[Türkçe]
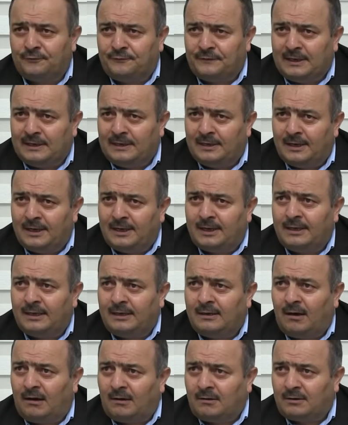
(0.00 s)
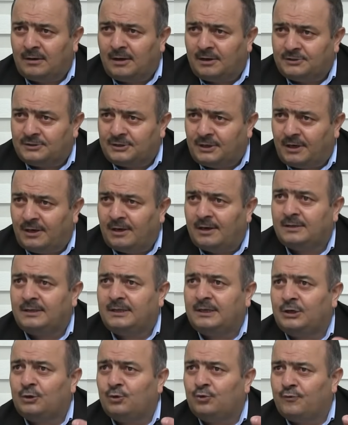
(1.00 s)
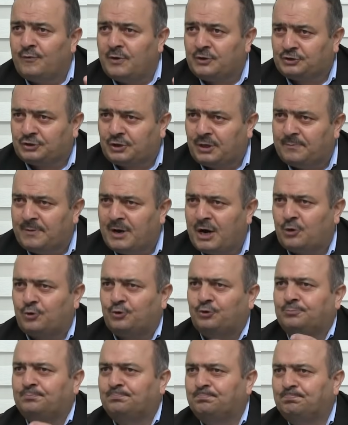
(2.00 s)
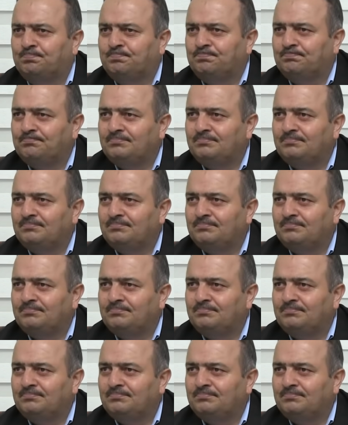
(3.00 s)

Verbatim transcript: fillahi hakka cihadihi huve ctebakum.